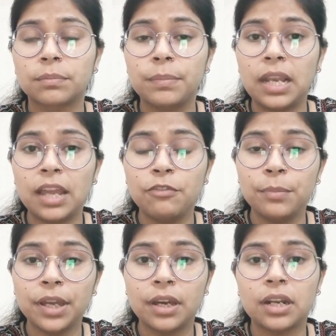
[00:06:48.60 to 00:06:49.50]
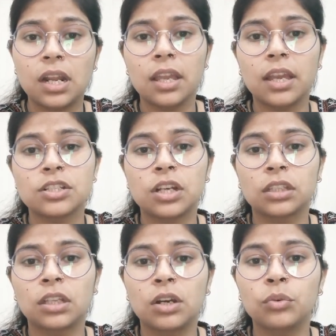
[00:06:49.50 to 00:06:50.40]
मैं लाइफ में करना क्या
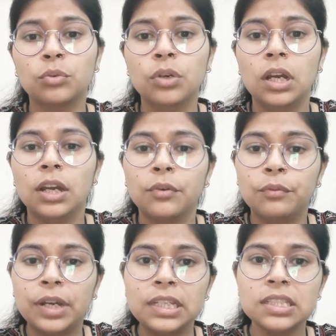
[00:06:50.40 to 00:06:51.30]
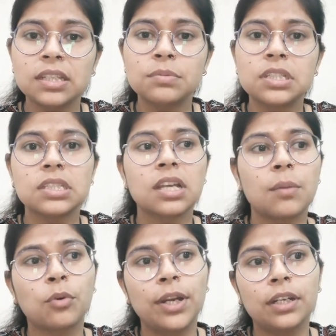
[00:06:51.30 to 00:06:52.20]
चाहता हूँ वही सब चीज़ें
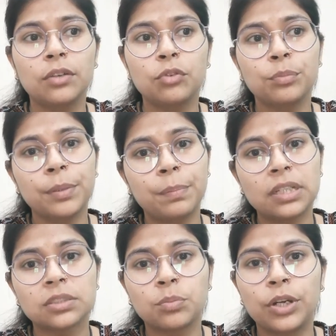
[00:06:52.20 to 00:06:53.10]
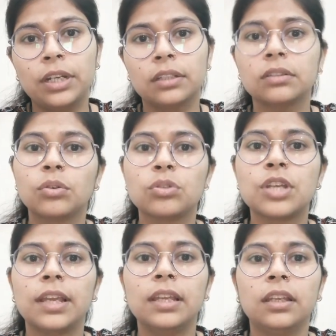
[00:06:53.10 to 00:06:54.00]
आपको इंटरव्यू में प्लस पॉइंट हो
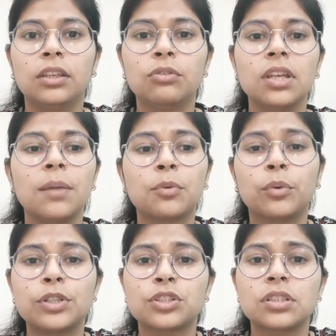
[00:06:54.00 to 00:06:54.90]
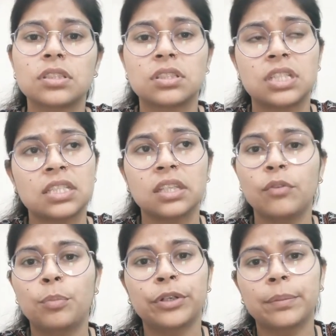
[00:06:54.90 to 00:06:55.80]
जाएंगी क्योंकि आप क्वेश्चंस जैसे वो
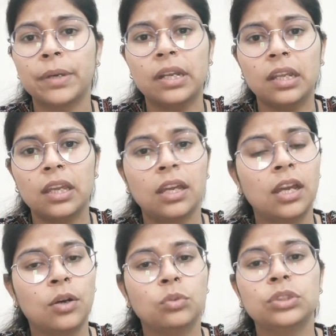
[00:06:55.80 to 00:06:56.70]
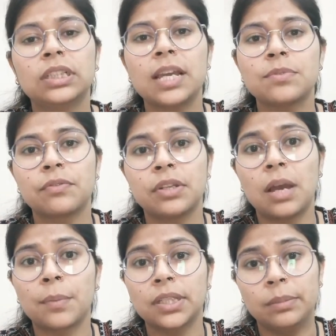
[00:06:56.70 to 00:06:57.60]
पुटअप करेंगे उसी टाइप से फिर
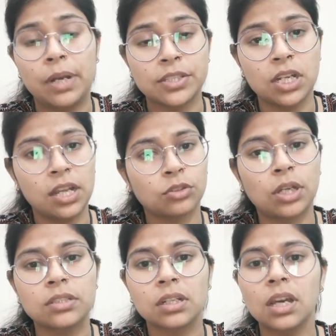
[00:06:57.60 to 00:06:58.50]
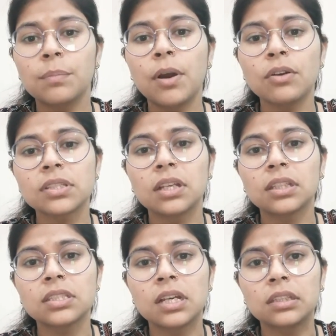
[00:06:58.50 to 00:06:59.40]
आपका दिमाग चलेगा तो आंसर कर पाओगे साथ के
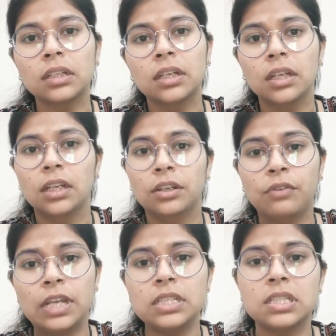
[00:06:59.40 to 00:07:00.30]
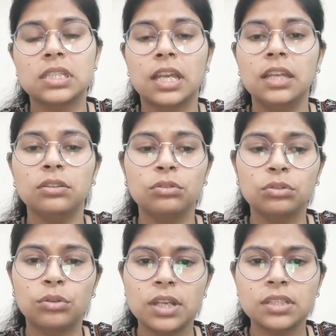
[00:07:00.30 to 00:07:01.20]
साथ वही चीज़ें हैं तो
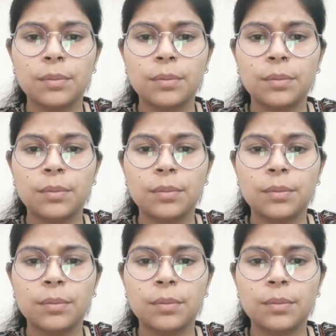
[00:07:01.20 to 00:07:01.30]
थोड़ा सा